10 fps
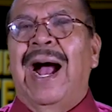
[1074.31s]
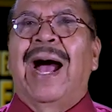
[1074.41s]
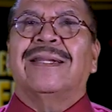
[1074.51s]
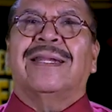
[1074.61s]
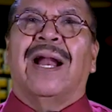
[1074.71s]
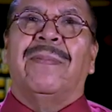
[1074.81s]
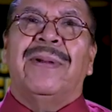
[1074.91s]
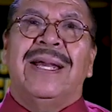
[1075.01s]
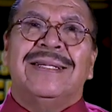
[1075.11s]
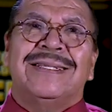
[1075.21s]
a
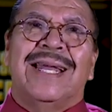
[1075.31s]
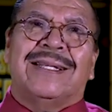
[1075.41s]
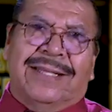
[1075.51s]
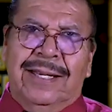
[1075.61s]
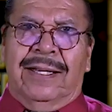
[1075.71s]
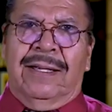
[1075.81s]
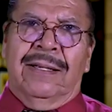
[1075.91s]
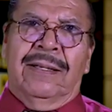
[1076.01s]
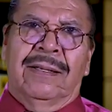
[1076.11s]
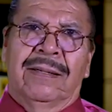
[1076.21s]
través de ti
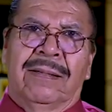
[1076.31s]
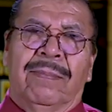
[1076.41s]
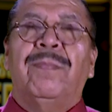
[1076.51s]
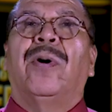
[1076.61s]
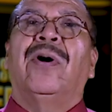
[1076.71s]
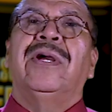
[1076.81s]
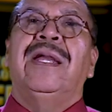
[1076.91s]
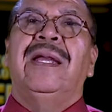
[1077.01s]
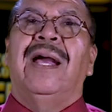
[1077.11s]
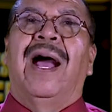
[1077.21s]

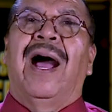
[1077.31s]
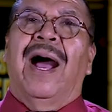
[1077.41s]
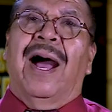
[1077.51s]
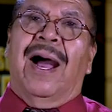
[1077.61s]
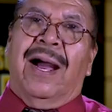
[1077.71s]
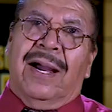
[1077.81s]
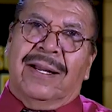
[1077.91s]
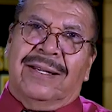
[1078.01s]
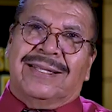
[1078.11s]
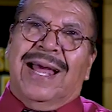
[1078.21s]
voy
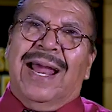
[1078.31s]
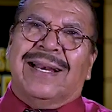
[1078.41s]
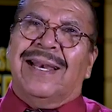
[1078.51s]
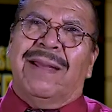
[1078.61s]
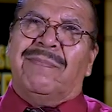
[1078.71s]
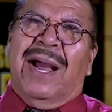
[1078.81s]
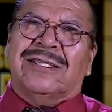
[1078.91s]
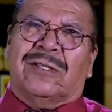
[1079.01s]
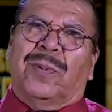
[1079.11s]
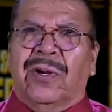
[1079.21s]
a darle
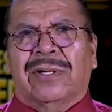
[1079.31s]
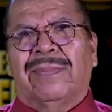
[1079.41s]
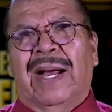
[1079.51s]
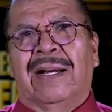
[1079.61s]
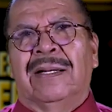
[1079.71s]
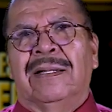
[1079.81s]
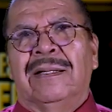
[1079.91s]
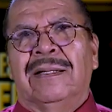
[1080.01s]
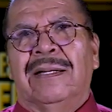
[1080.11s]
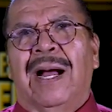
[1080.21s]
más forma
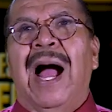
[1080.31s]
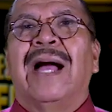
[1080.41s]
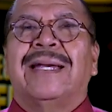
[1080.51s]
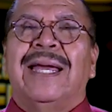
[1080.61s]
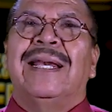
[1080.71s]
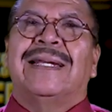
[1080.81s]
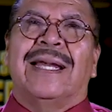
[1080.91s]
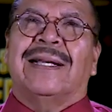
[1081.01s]
a aquel que